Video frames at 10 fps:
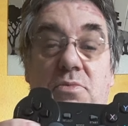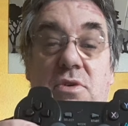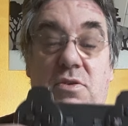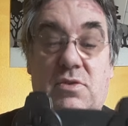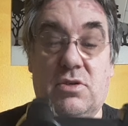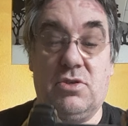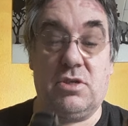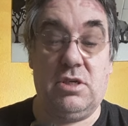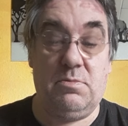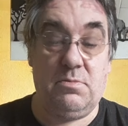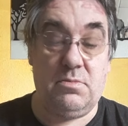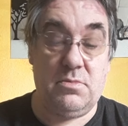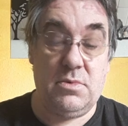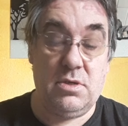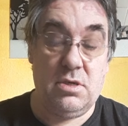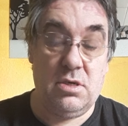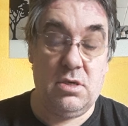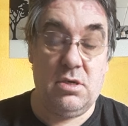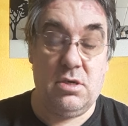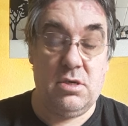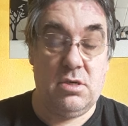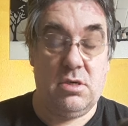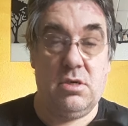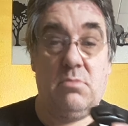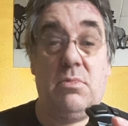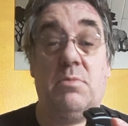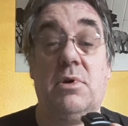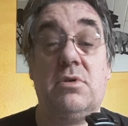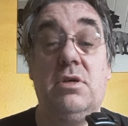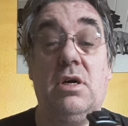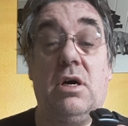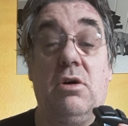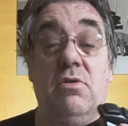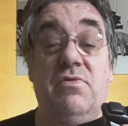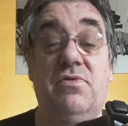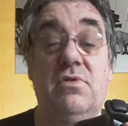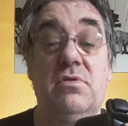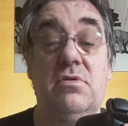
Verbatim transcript: haben sie extra geschrieben. Man macht hier auf